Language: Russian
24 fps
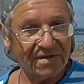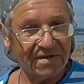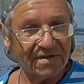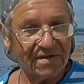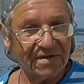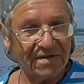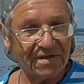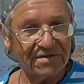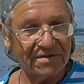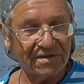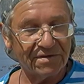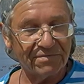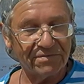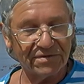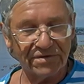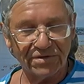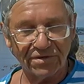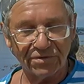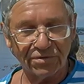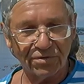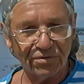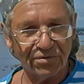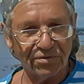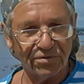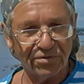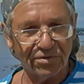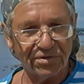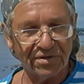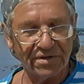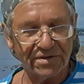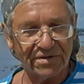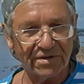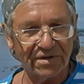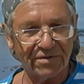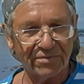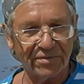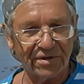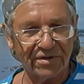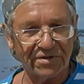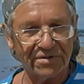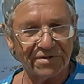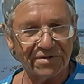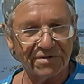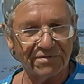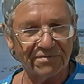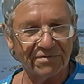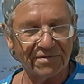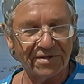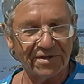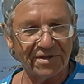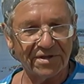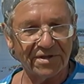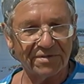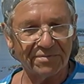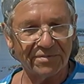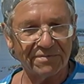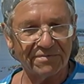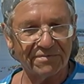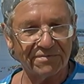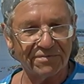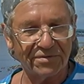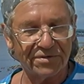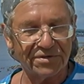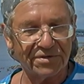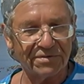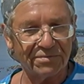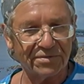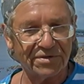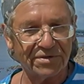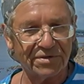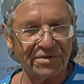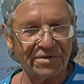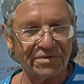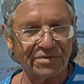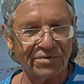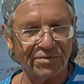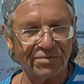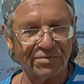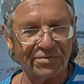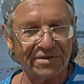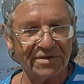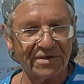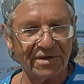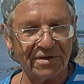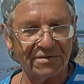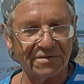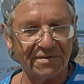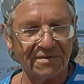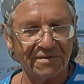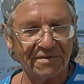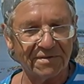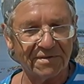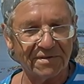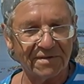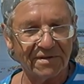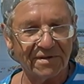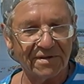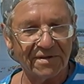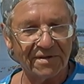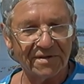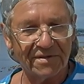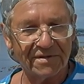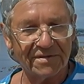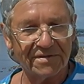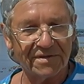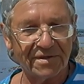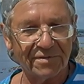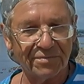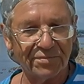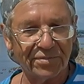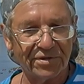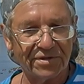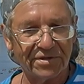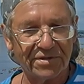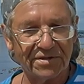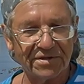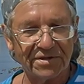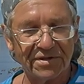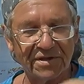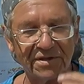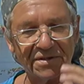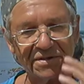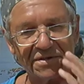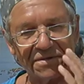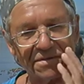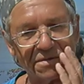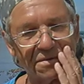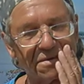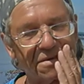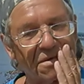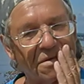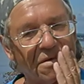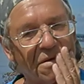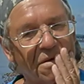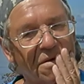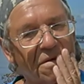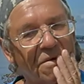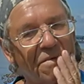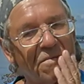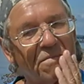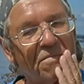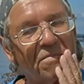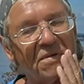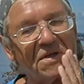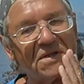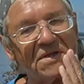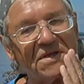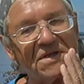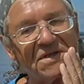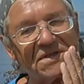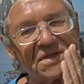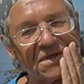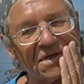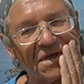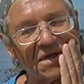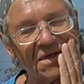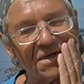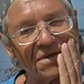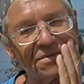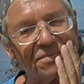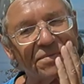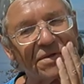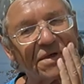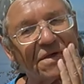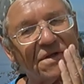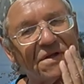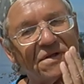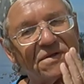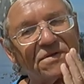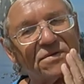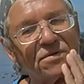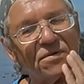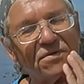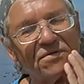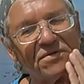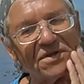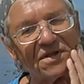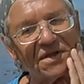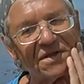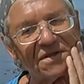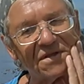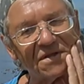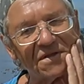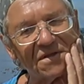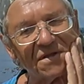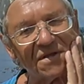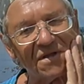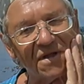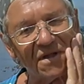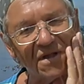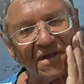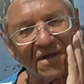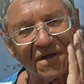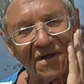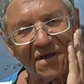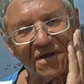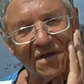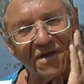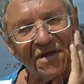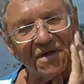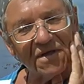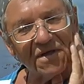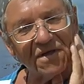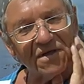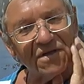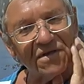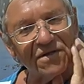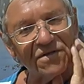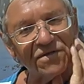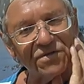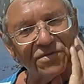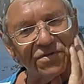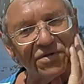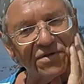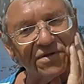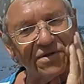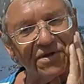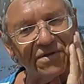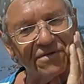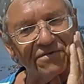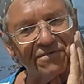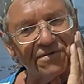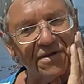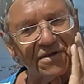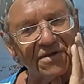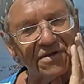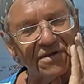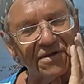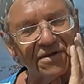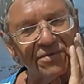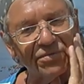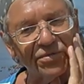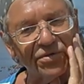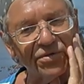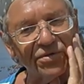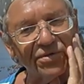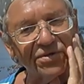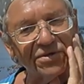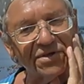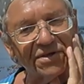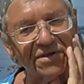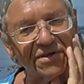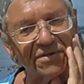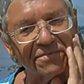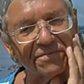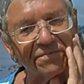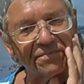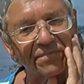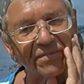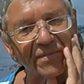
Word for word: Я 72 -го года занимаюсь инвалидами, в 86-м стал, сам по несчастью. Был несколько лет парализованный, инсульты, инфаркты и прочее.